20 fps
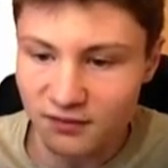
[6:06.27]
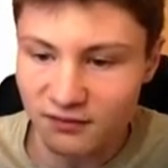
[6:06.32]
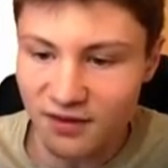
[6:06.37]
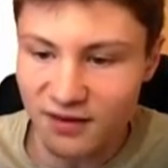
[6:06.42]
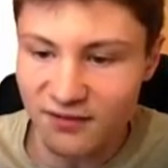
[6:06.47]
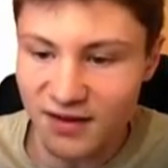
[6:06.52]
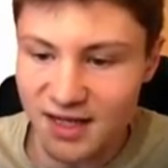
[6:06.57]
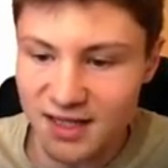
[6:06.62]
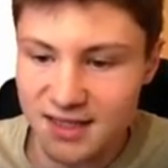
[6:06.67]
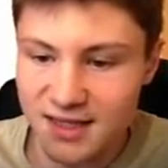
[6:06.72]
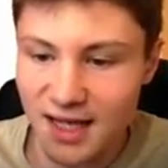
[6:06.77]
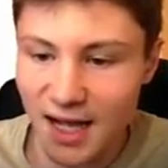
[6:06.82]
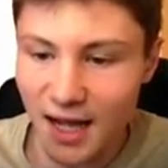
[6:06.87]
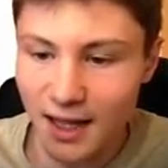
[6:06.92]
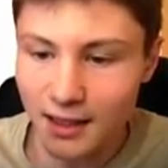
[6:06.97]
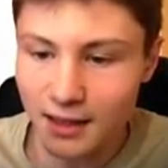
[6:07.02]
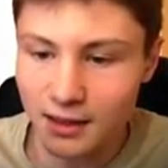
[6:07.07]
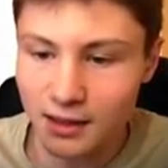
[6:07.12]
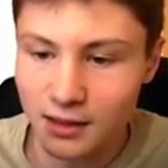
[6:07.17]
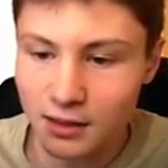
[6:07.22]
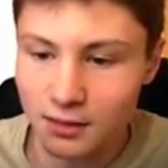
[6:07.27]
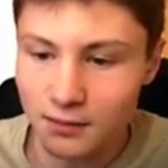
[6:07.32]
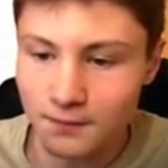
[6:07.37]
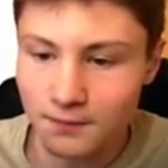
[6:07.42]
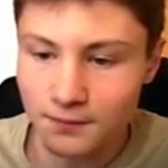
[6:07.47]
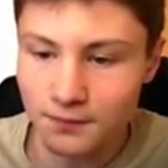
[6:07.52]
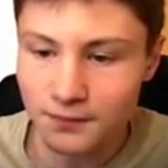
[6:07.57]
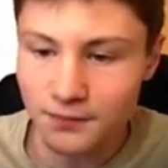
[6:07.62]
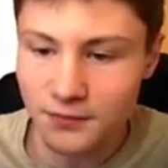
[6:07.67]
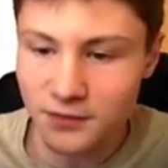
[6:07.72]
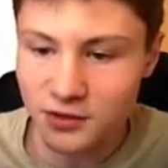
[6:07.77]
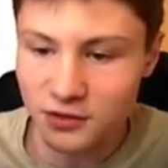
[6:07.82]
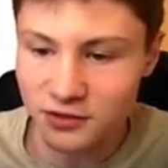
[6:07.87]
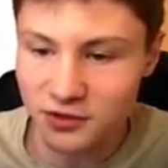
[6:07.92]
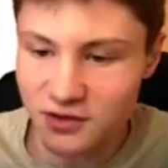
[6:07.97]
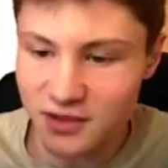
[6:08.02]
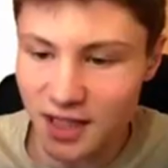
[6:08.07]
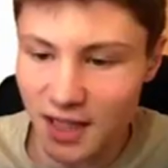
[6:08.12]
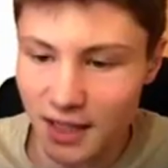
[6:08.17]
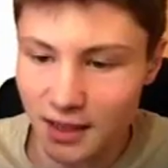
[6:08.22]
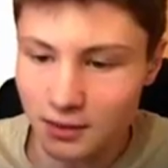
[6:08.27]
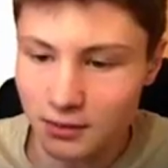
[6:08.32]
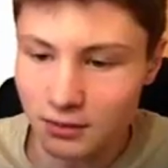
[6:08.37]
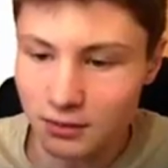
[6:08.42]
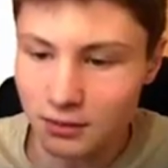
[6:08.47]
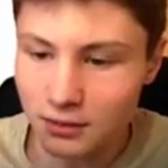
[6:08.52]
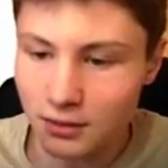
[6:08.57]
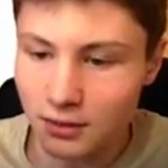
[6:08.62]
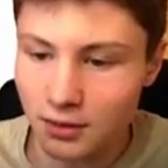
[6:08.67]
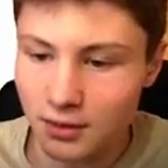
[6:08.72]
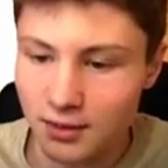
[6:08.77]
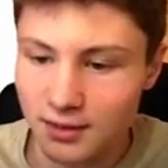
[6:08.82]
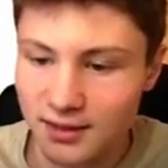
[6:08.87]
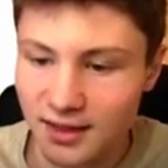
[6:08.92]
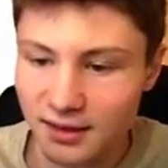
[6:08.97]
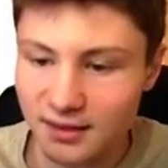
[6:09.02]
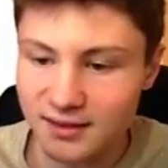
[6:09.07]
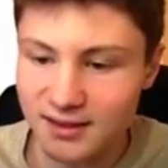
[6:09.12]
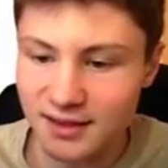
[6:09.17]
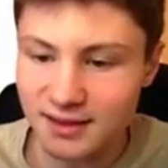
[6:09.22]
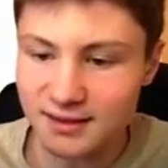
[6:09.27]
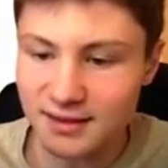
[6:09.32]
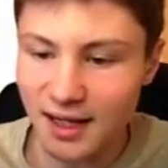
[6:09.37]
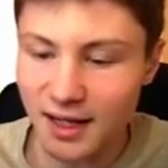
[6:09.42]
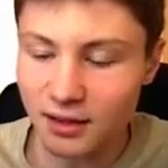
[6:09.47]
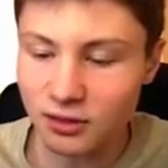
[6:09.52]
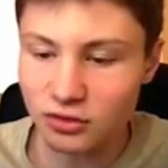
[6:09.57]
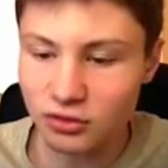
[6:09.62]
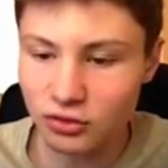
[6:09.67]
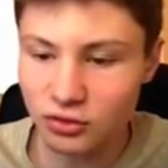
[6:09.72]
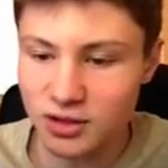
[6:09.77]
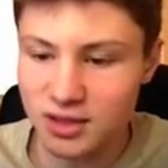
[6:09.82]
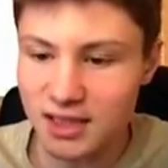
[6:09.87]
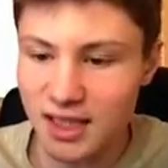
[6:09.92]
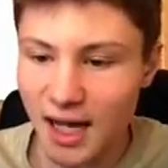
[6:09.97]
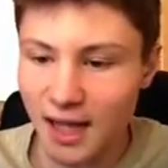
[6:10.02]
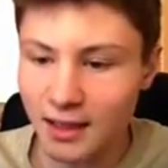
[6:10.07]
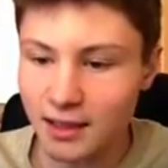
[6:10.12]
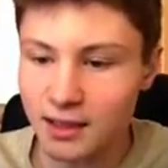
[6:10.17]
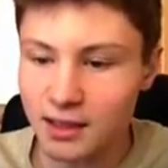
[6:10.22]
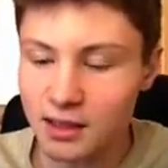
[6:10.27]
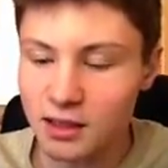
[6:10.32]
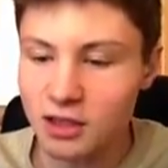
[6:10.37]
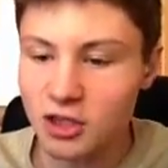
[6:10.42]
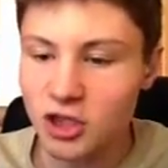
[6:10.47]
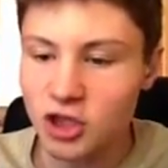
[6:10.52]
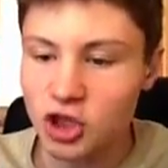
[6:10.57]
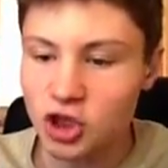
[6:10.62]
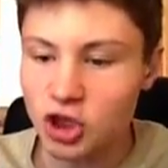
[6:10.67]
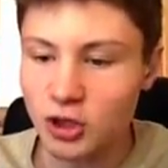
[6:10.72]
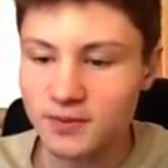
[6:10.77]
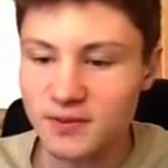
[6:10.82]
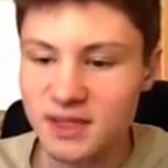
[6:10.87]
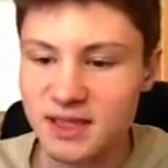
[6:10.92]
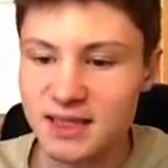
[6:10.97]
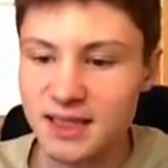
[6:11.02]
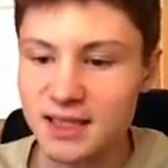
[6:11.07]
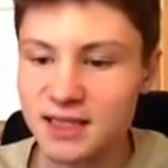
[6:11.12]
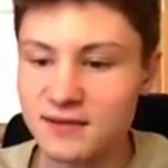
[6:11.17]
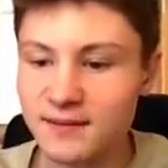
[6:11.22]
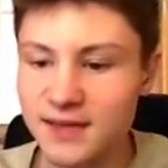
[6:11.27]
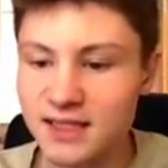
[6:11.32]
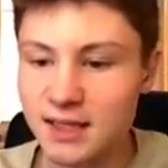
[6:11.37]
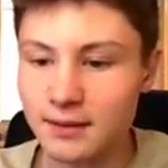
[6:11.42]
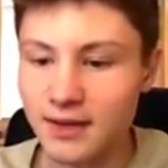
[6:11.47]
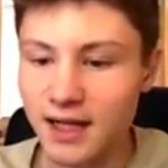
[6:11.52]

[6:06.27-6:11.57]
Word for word: Weil wenn ich die Angel, sozusagen, da, da, da durch die Angel schubse ich die ins Wasser.